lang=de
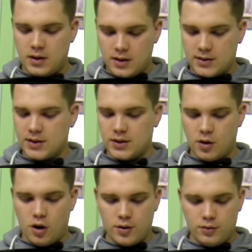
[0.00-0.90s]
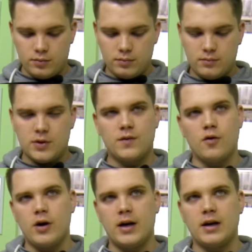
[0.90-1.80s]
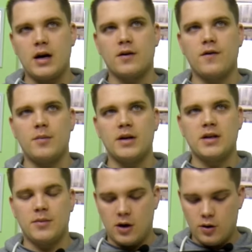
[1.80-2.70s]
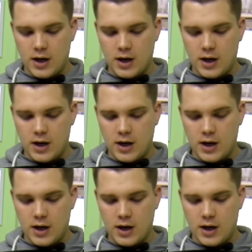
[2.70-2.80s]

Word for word: Das ist in Ordnung. Das vorherige Aquarium hat damit auch